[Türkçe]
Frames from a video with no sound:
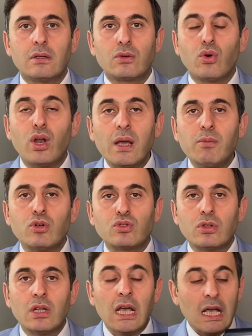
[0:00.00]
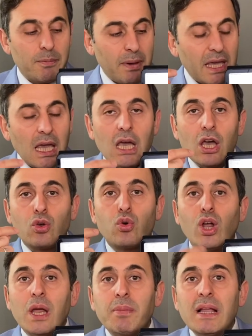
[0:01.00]
Göremiyorsun. Peki
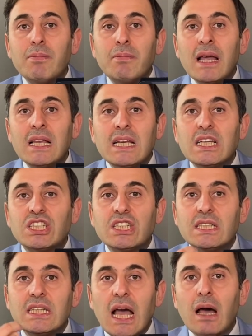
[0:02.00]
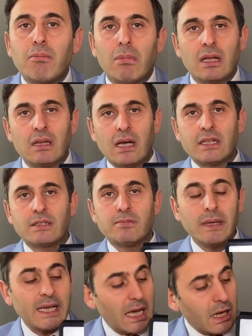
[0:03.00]
görebilmen için ne yapman lazım?
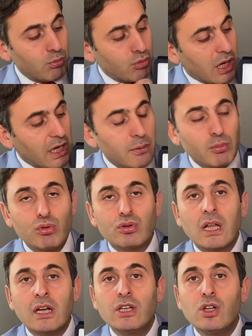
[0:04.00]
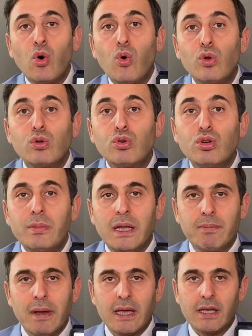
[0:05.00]
Bir kere bu kara bulutların ne olduğunu
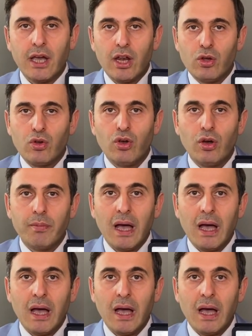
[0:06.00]
bilmen gerekiyor.